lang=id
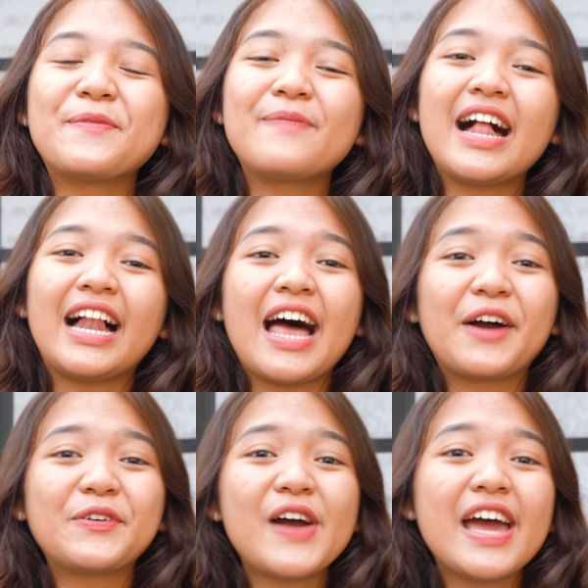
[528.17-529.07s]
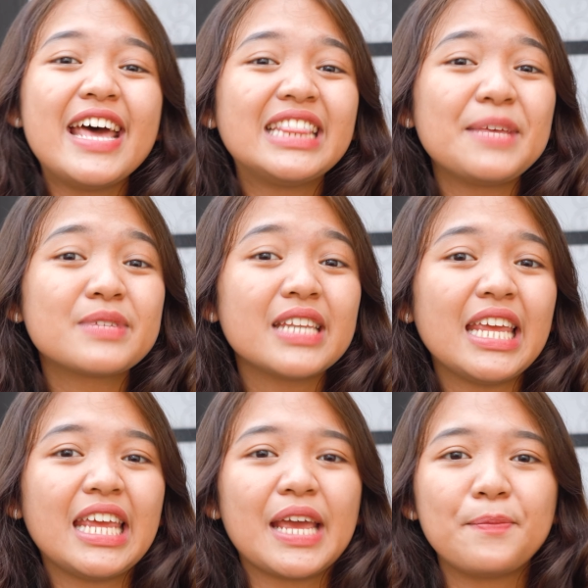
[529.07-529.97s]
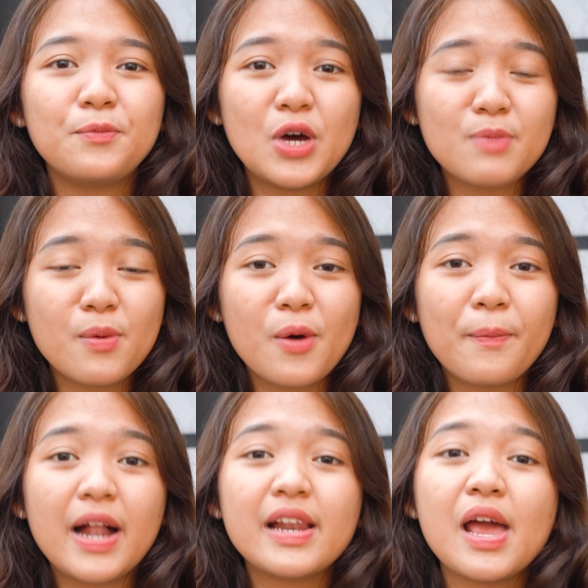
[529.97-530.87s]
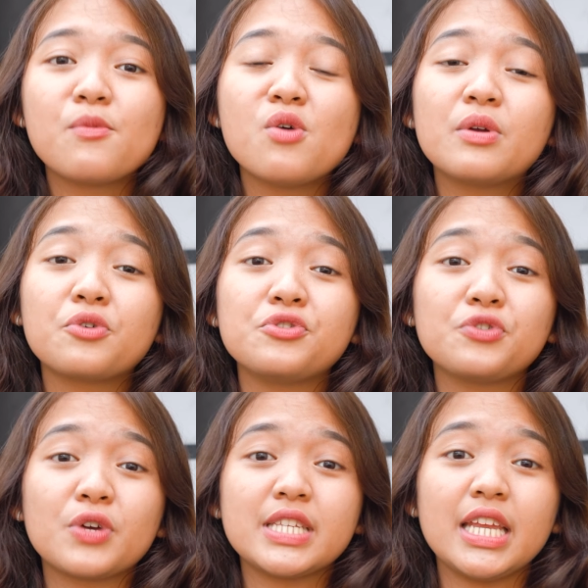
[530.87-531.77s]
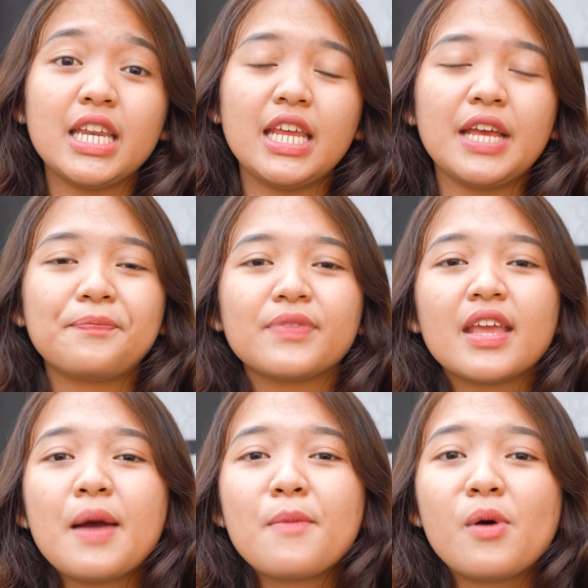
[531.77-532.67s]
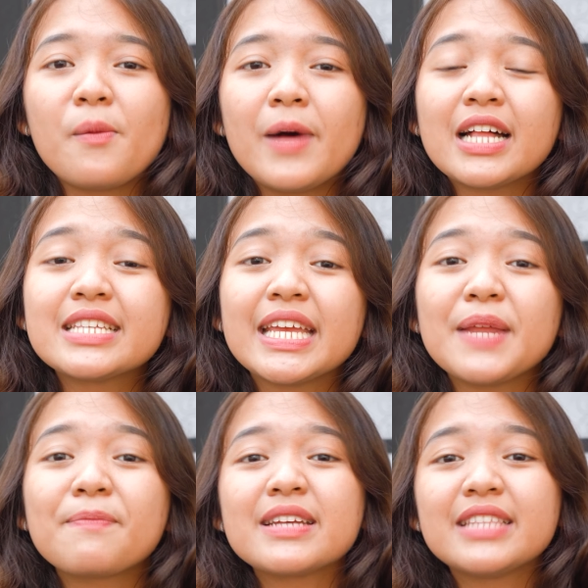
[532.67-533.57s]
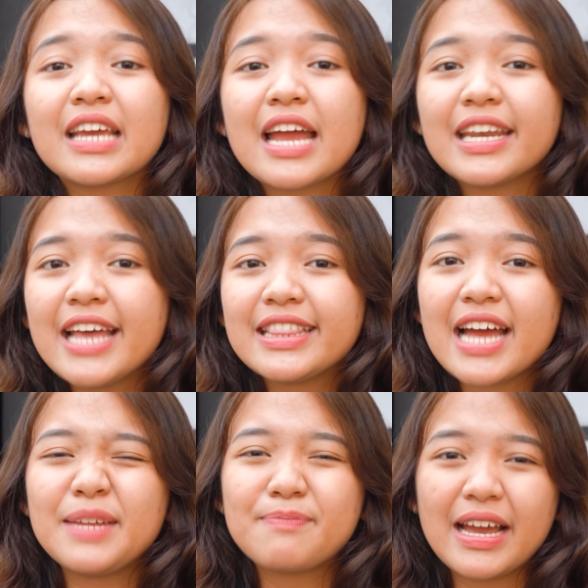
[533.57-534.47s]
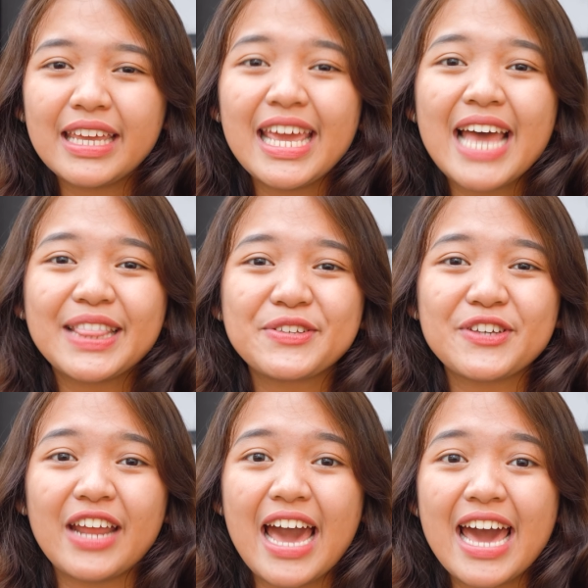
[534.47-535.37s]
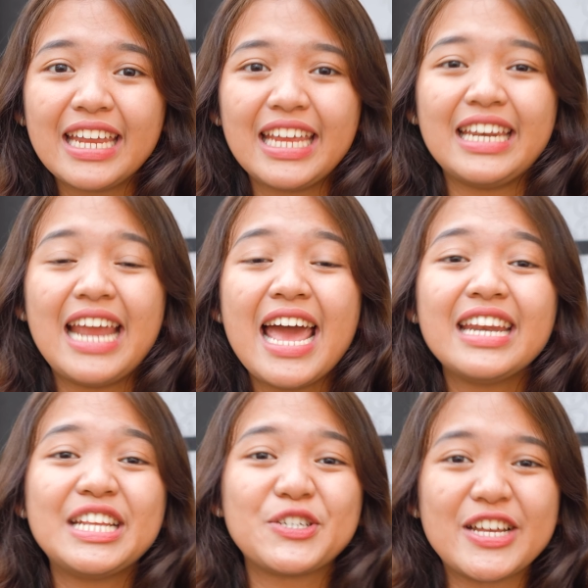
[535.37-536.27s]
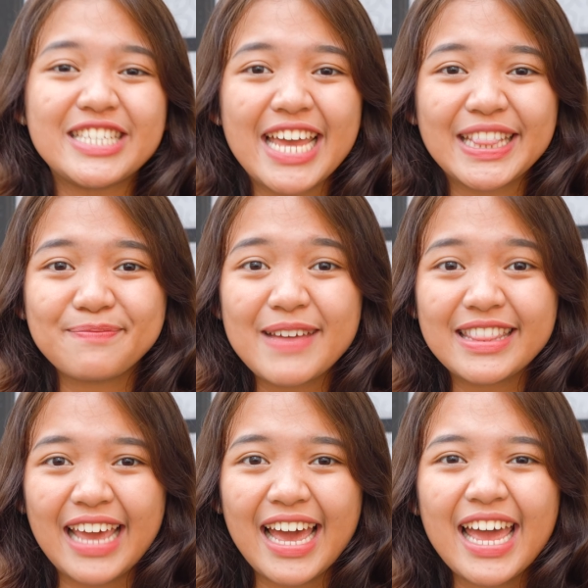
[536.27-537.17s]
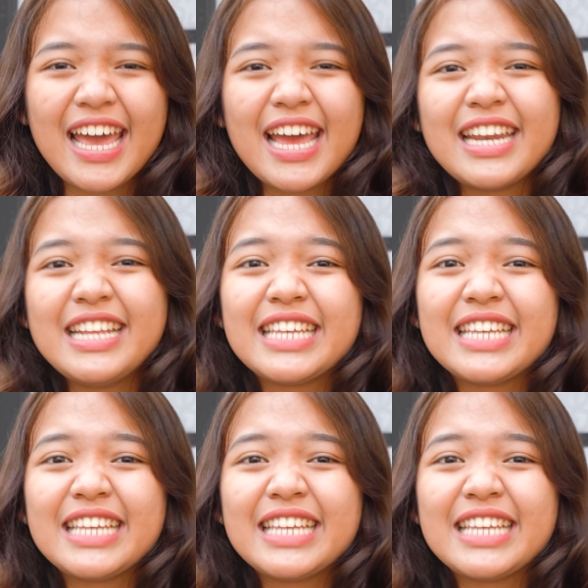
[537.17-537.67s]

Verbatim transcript: Mopal, aku ada tips nih buat mopal yang mau berkunjung ke sini. mopal ke sini pastikan datang di pagi atau sore hari dan di cuaca yang tepat ya. Di